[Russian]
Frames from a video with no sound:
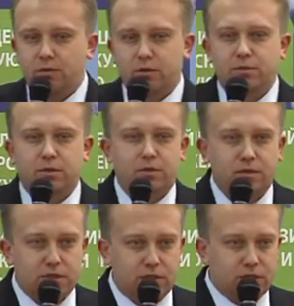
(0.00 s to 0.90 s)
мы можем,
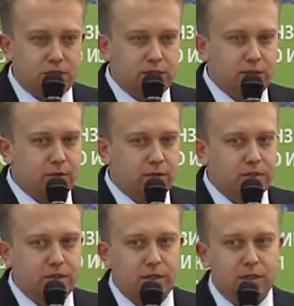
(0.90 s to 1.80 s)
соответственно, через них
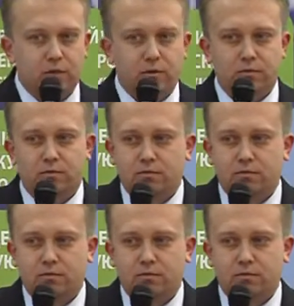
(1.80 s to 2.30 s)
провести линию.